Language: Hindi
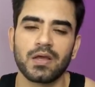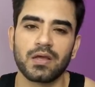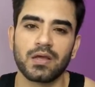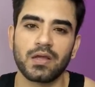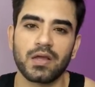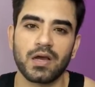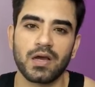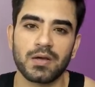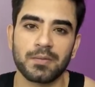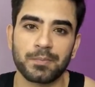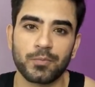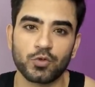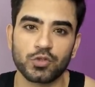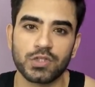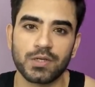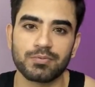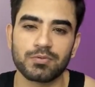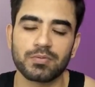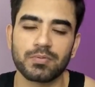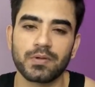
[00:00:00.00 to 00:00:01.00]
या
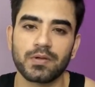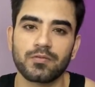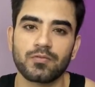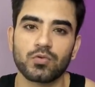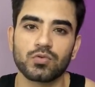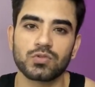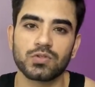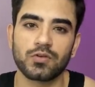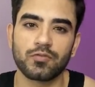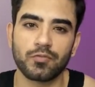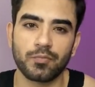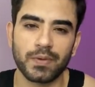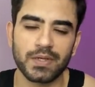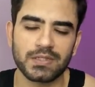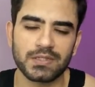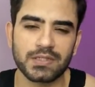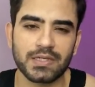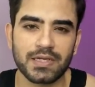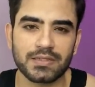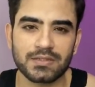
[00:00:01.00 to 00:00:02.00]
पुशअप्स पे वो सिर्फ
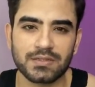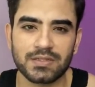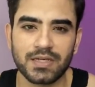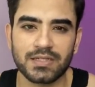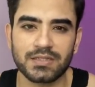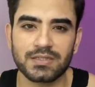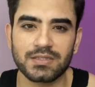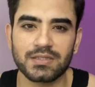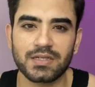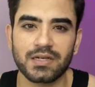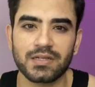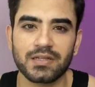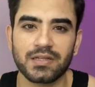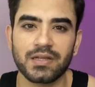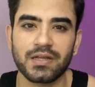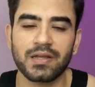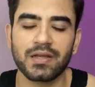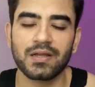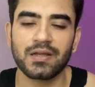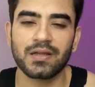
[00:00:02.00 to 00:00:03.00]
बेसिक एक्सरसाइजेज करते हैं